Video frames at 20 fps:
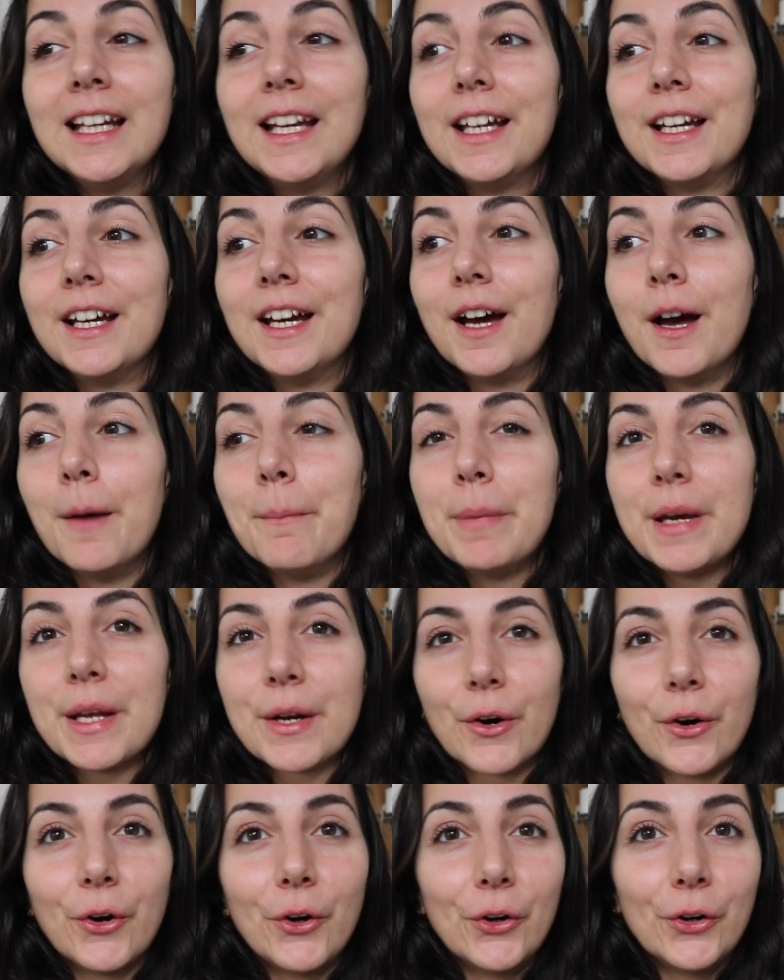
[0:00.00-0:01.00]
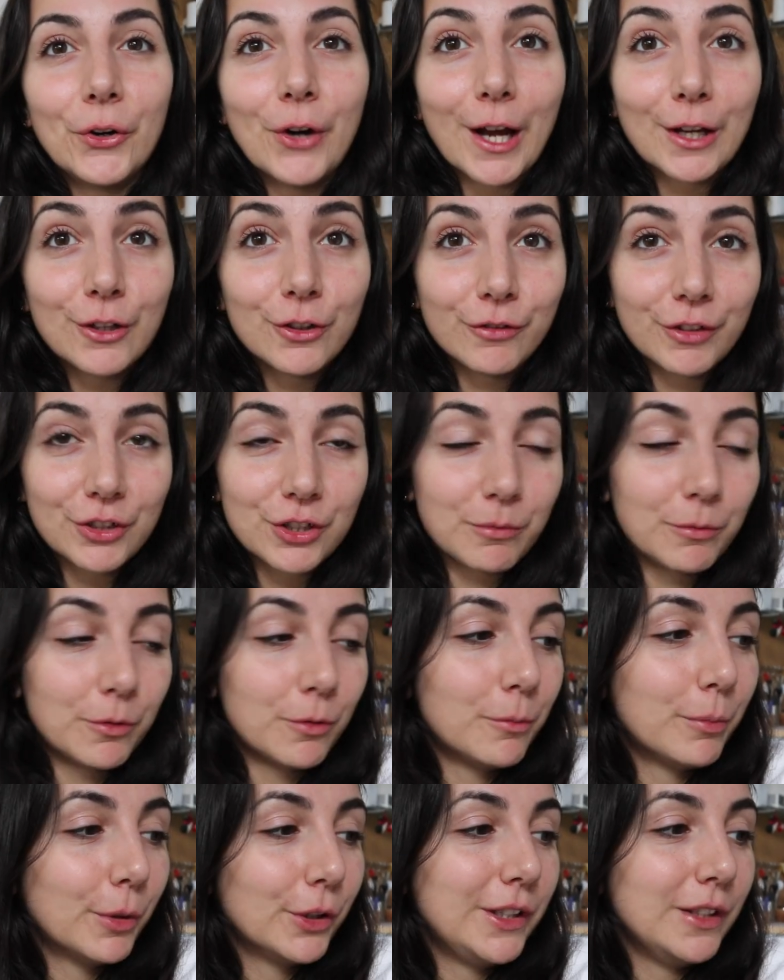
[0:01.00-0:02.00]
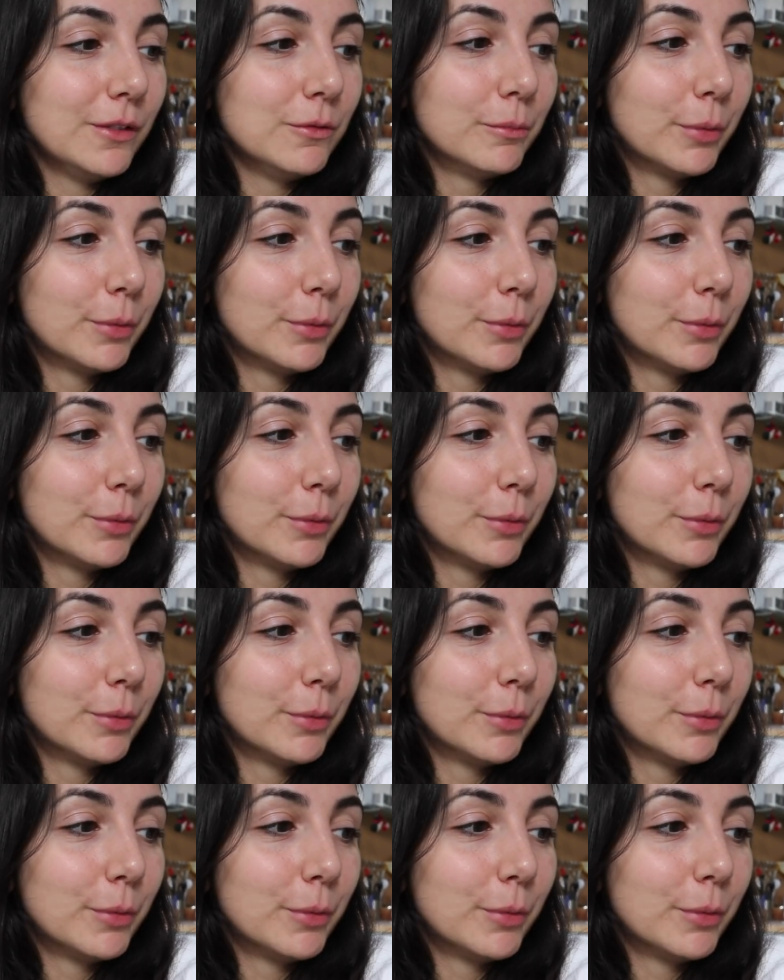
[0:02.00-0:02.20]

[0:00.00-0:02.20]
eh, però ecco facciamo un po, di,